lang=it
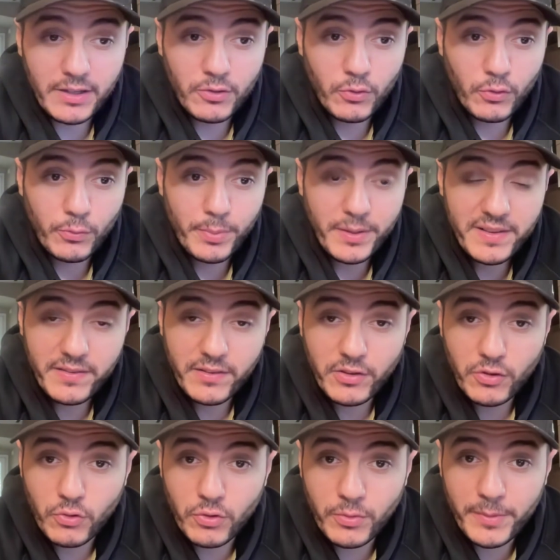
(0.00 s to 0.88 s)
Lo Spezia,
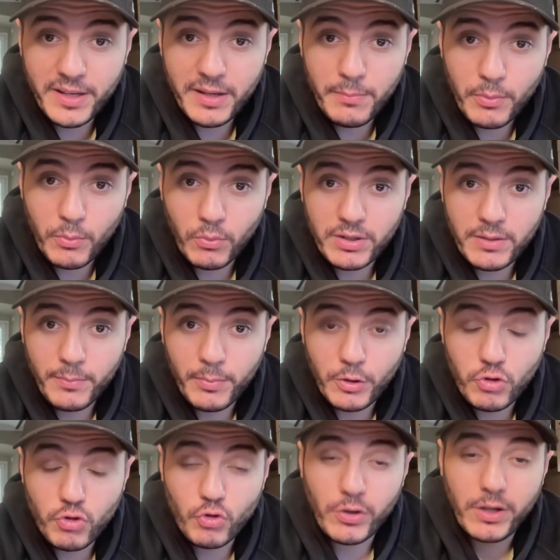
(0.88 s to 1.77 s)
secondo me, nel primo tempo
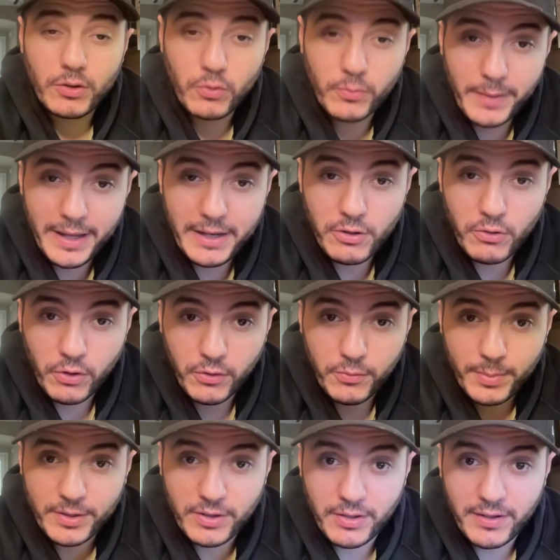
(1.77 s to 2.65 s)
ha giocato meglio
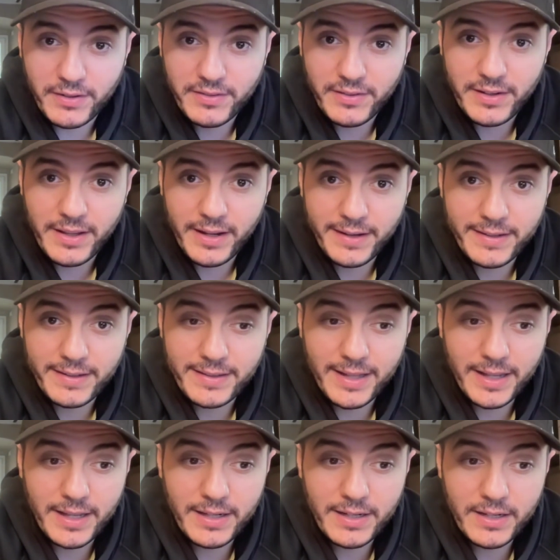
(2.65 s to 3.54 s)
rispetto alla
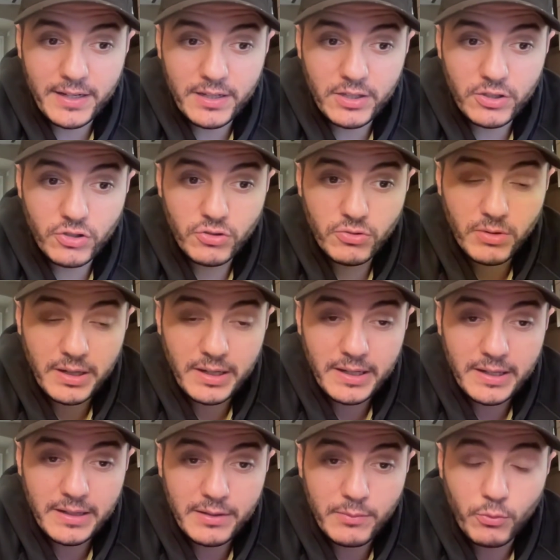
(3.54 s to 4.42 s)
Salernitana,
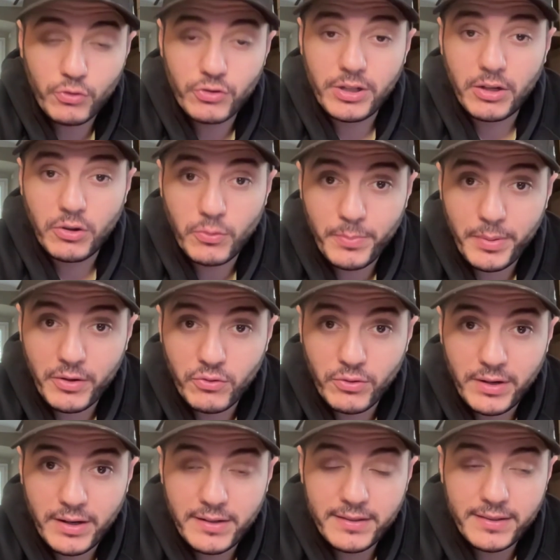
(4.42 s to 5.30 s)
ha dimostrato
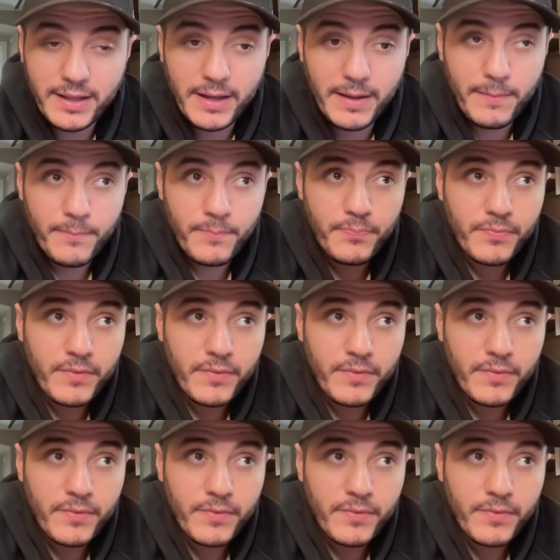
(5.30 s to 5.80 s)
personalità.